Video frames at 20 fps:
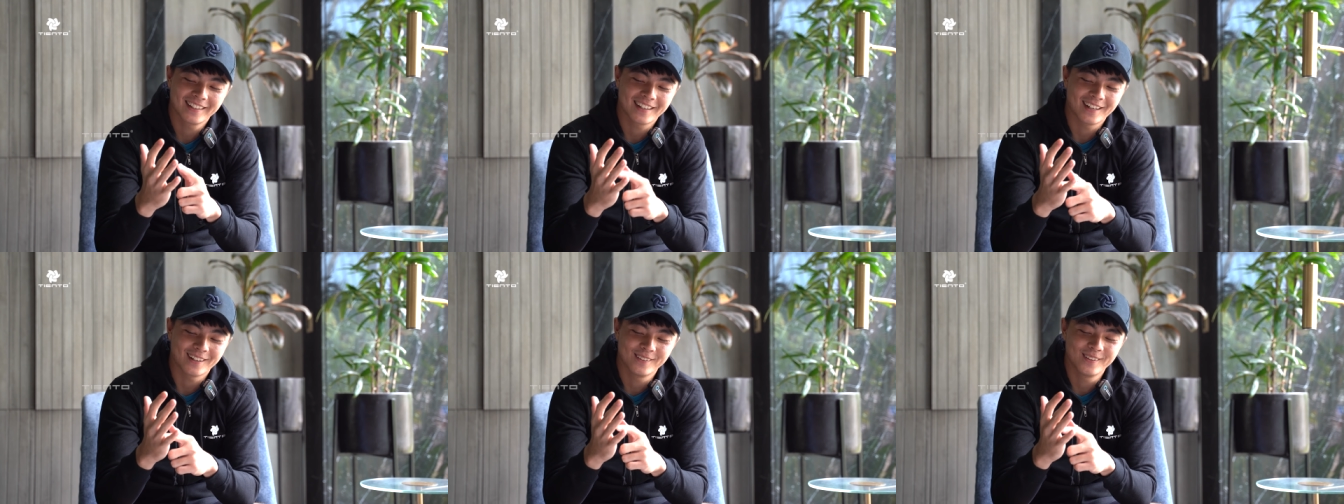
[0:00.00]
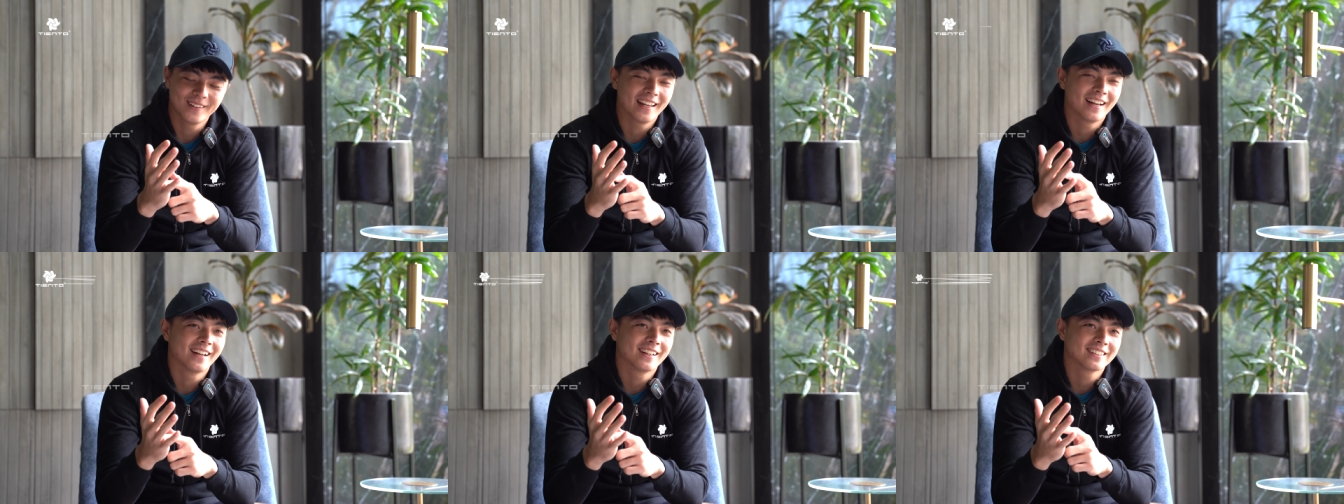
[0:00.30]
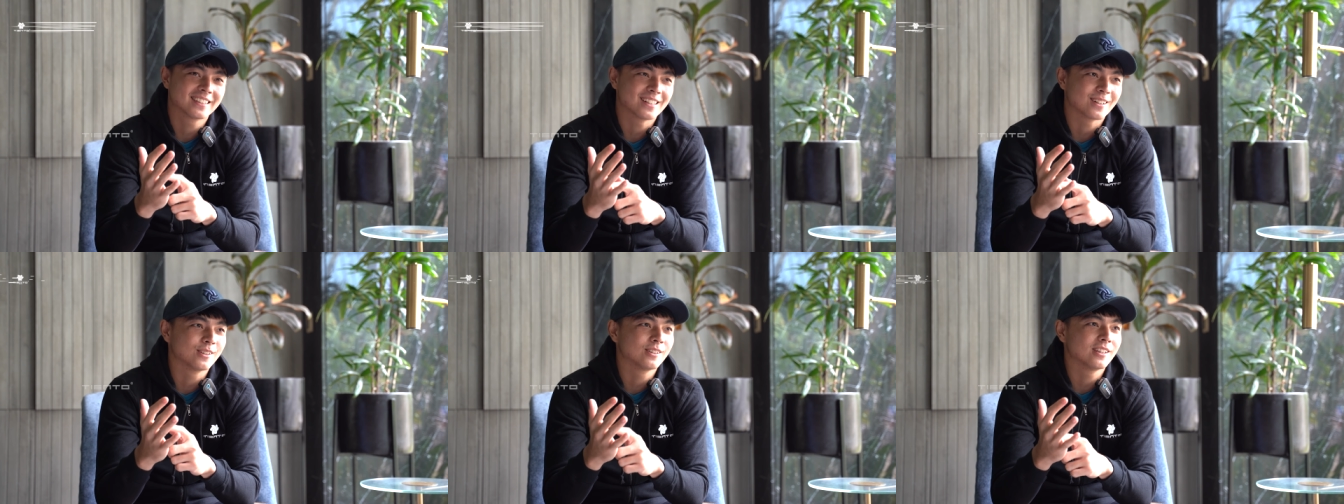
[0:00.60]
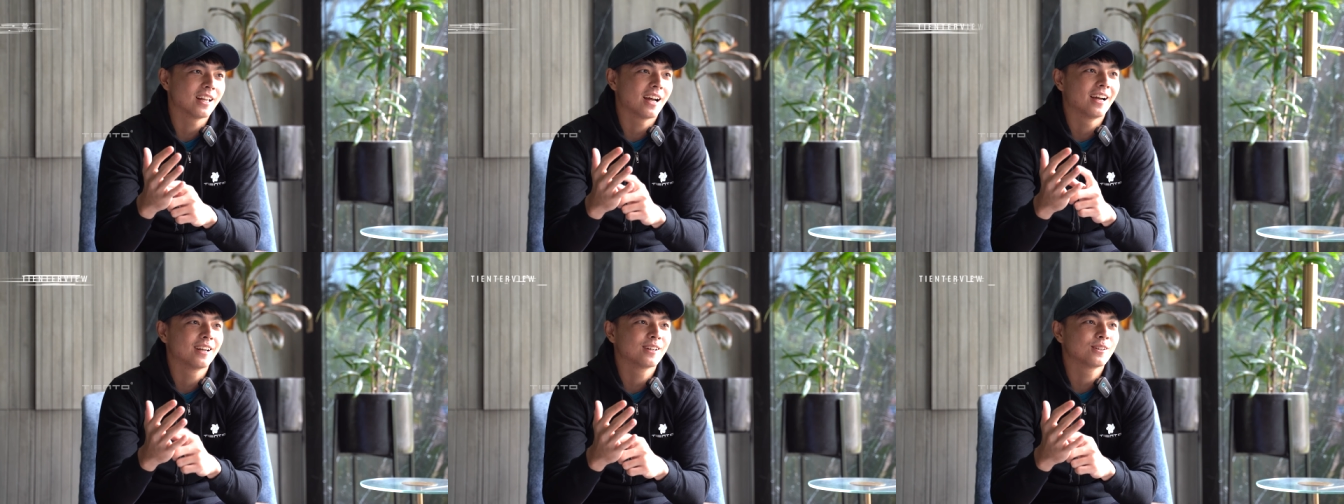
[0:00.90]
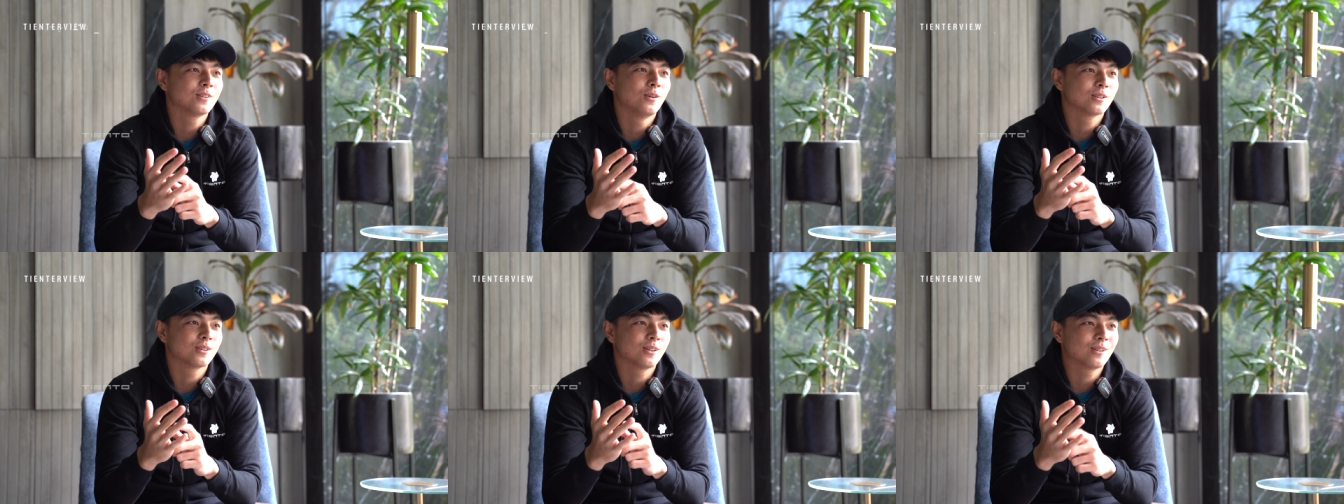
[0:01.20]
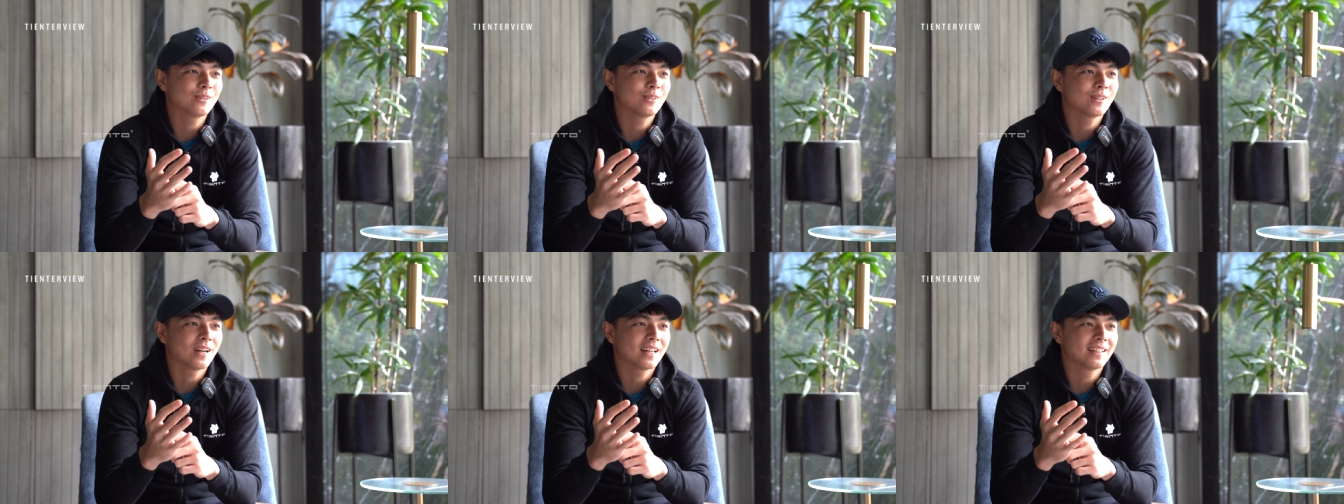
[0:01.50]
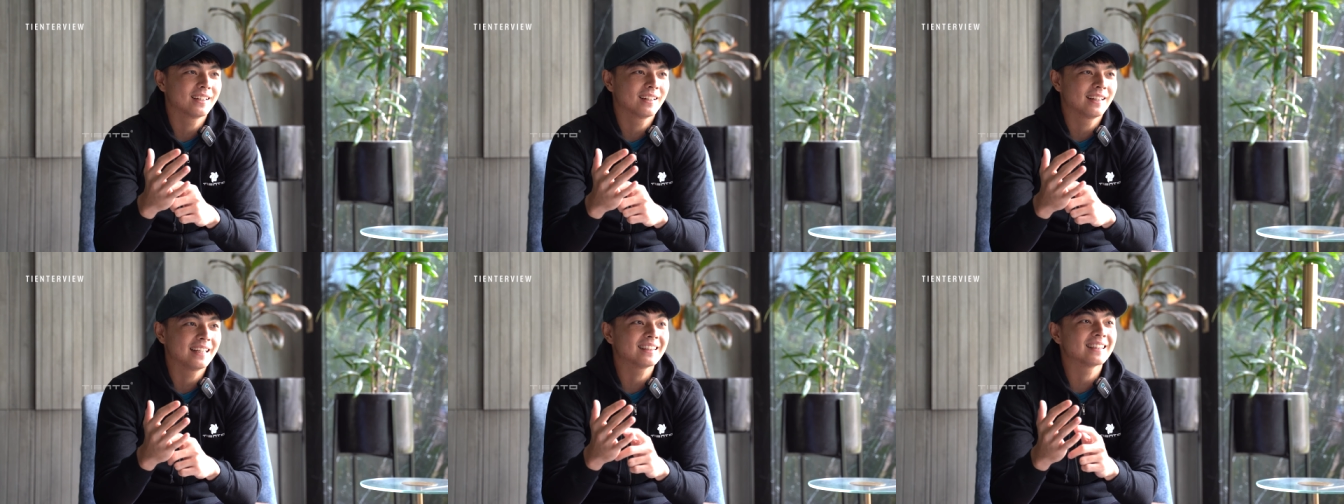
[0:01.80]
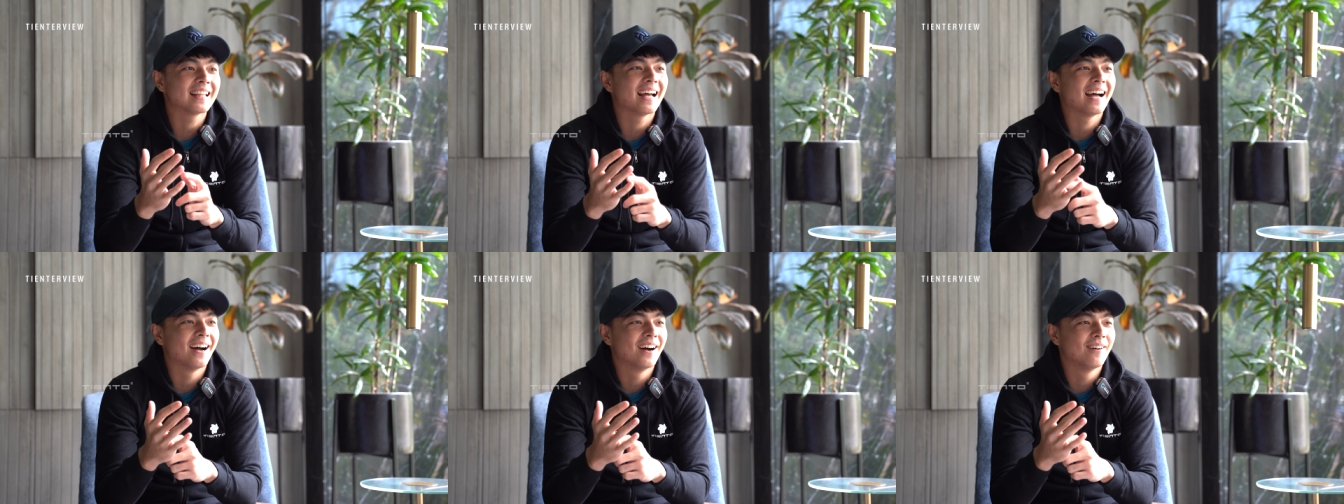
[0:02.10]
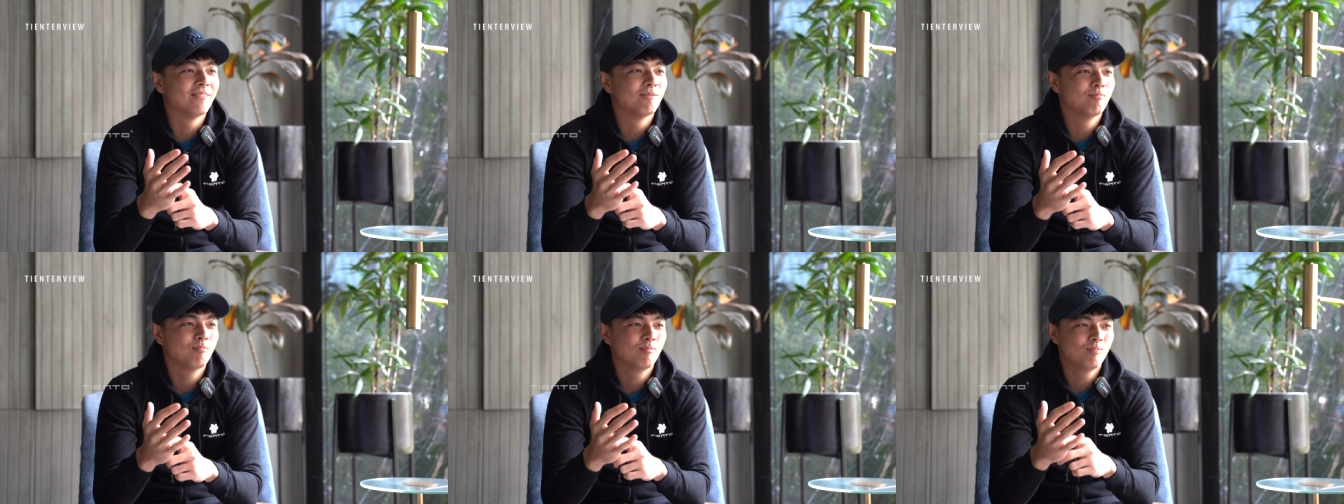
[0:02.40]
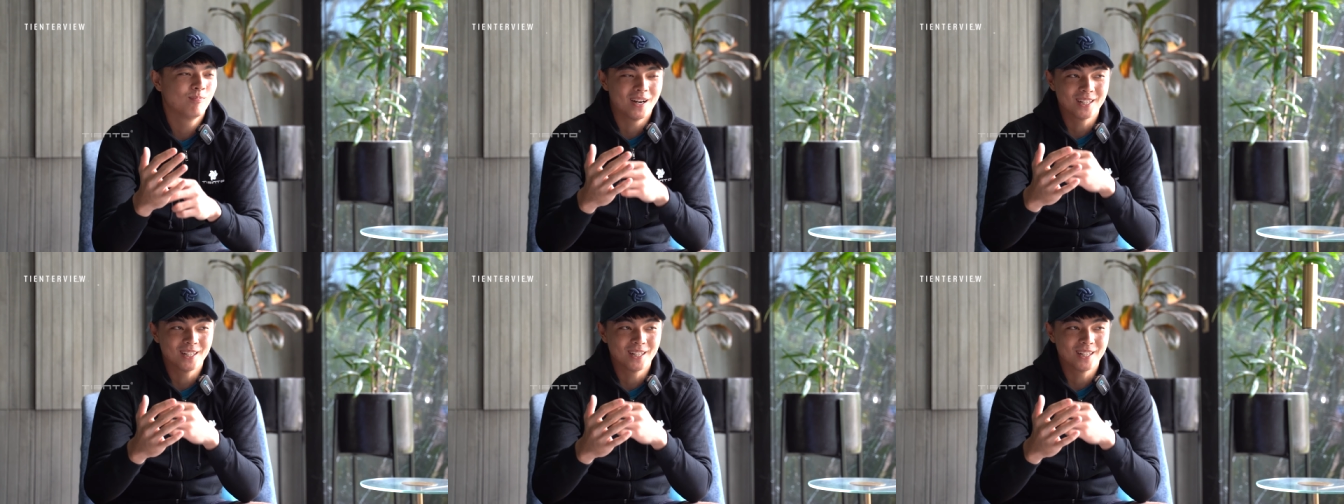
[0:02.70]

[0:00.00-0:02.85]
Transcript: kalau yang sarung tanganku waktu itu kan hitam ya.